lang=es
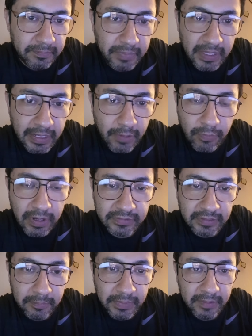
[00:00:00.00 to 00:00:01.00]

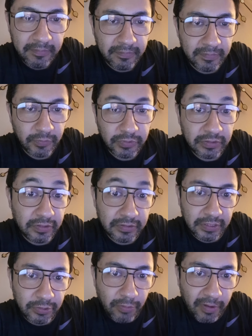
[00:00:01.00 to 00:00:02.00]
películas también, no sé si
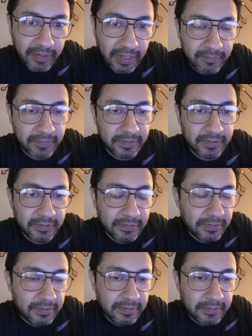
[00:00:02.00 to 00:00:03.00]
estén todavía,
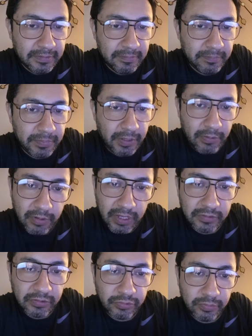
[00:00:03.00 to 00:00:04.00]
pero lo
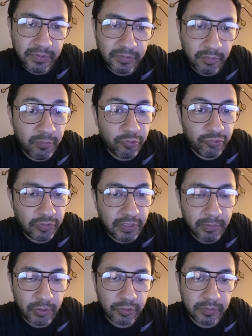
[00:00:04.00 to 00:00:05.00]
que sí subí son muchos
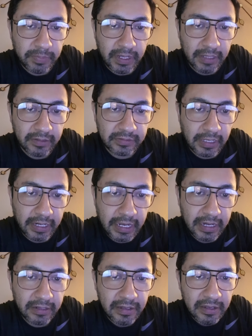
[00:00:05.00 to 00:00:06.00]
libros para
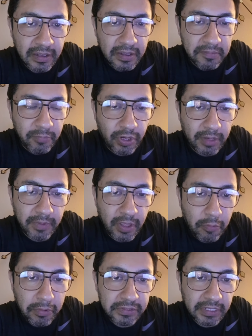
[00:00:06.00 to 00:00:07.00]
descargar, porque me he
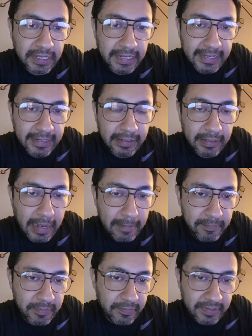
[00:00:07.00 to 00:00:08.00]
dado cuenta que, el, que
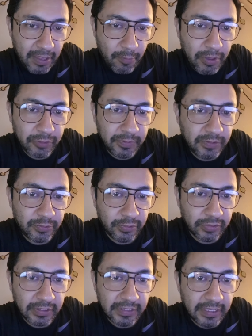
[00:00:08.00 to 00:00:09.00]
mi video más visto
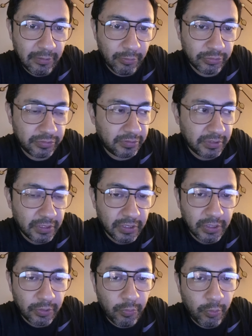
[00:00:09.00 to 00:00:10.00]
es el de los
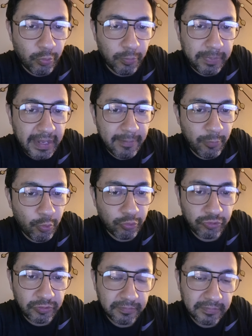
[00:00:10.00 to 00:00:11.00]
Google Play
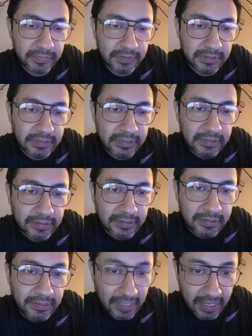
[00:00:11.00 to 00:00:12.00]
Books.
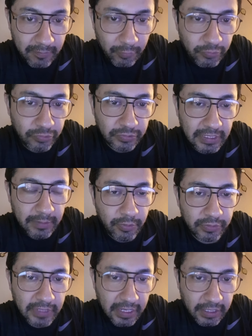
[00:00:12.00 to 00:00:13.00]
Y hay muchos
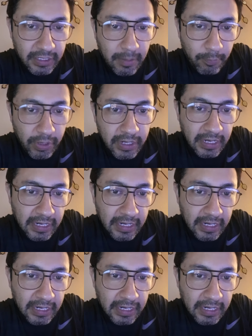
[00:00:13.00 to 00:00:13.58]
libros ahí que pueden